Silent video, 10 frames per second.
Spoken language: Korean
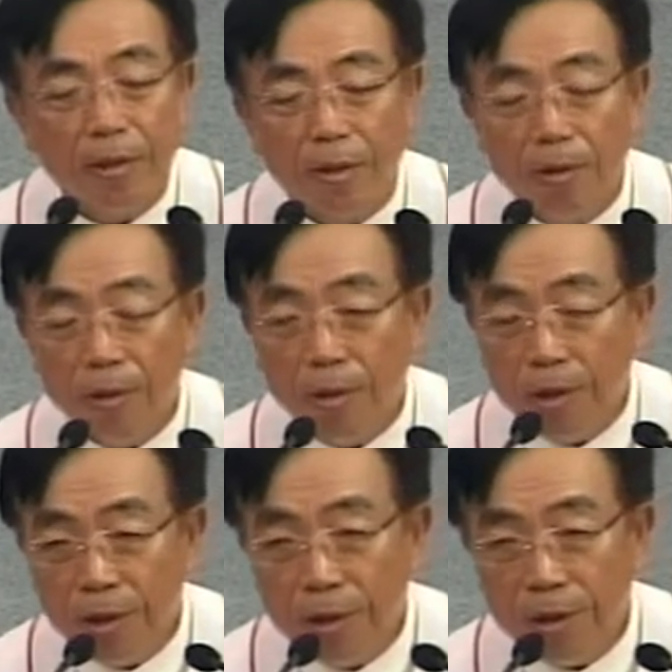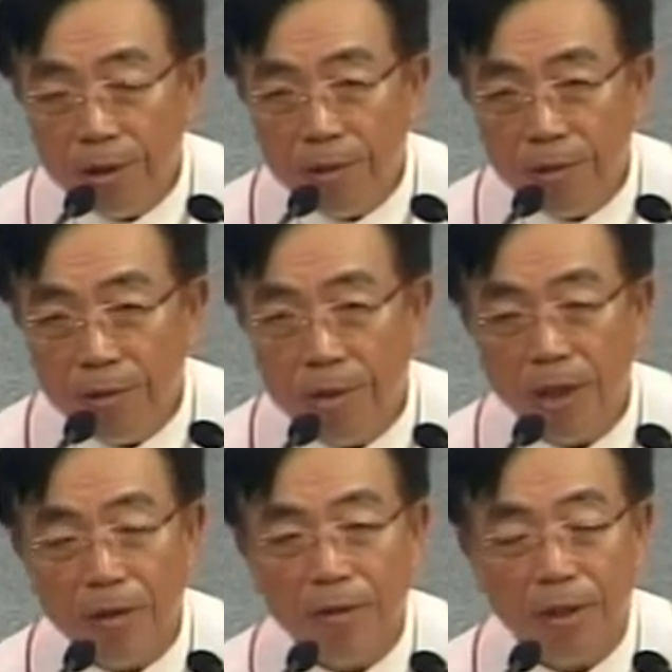너희를
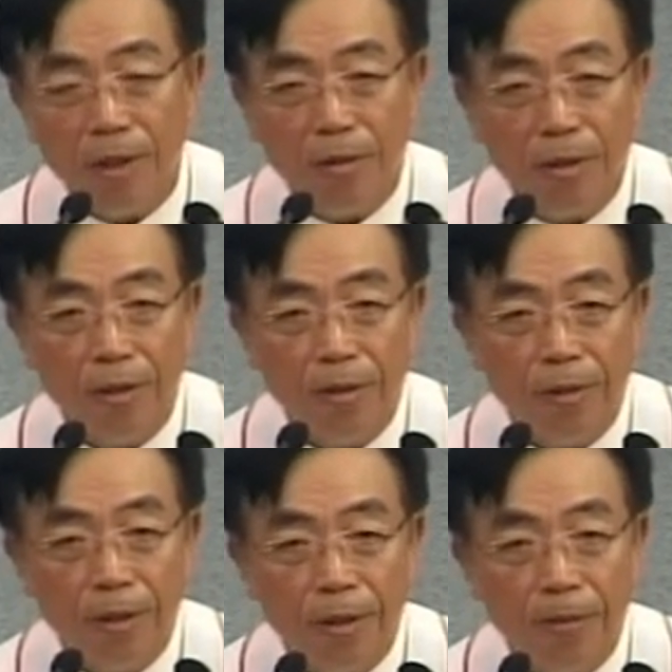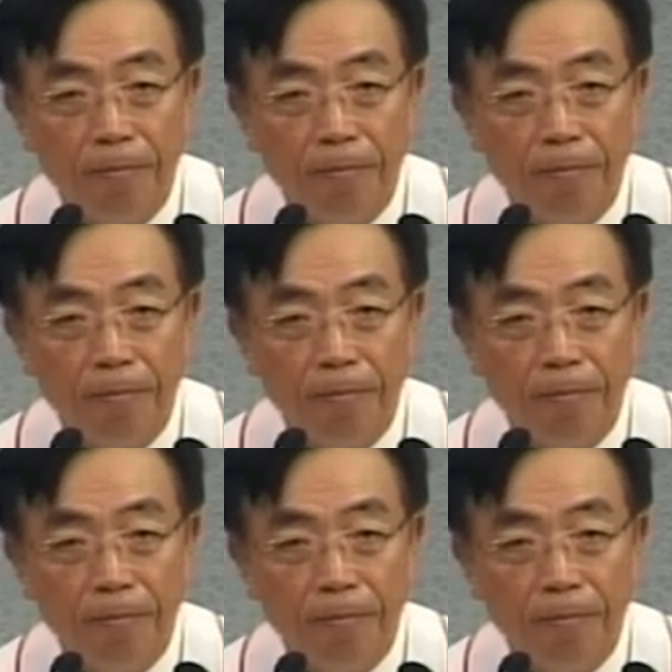위하는 것이라고 하는 것입니다.